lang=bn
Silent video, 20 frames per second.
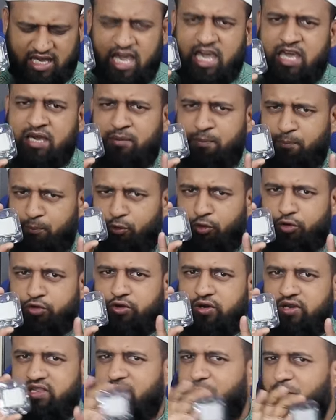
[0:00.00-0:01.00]
এই
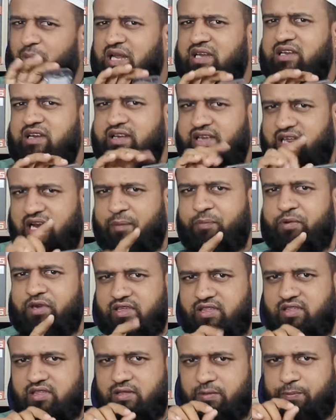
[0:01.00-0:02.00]
প্রসরের যে বিল্ডিং
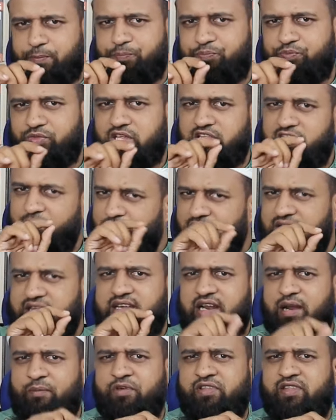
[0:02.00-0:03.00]
গ্রাফিক্স যে বিল্ডিং
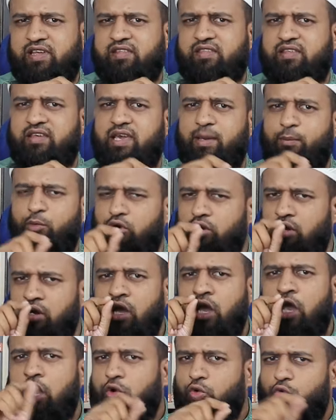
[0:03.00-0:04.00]
গ্রাফিক্স আছে এবং
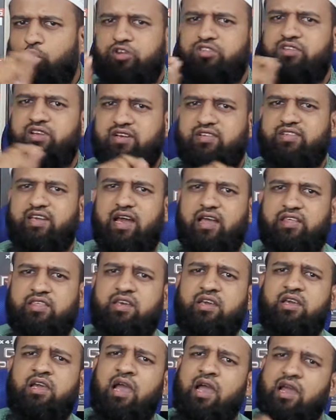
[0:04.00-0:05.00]
কোর থ্রেড যা
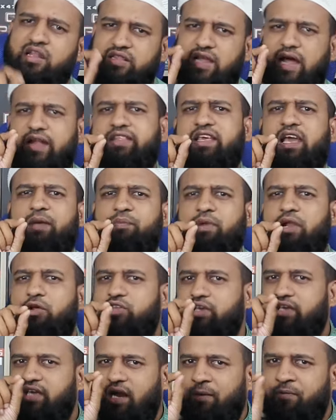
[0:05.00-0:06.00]
আছে তা দিয়ে আপনারা
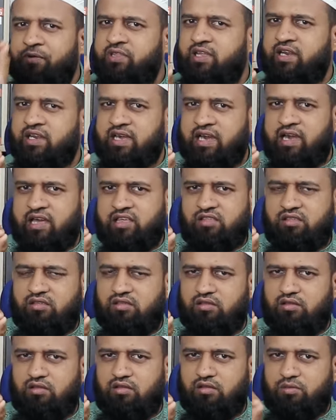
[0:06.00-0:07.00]
ওই যে গ্রাফিক্সের কাজ
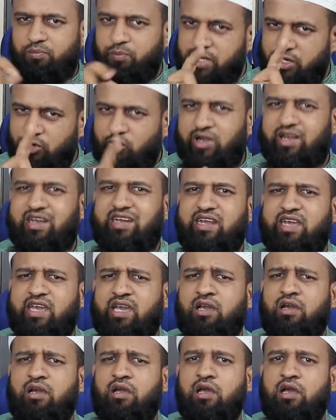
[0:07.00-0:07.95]
ভিডিও এডিটিং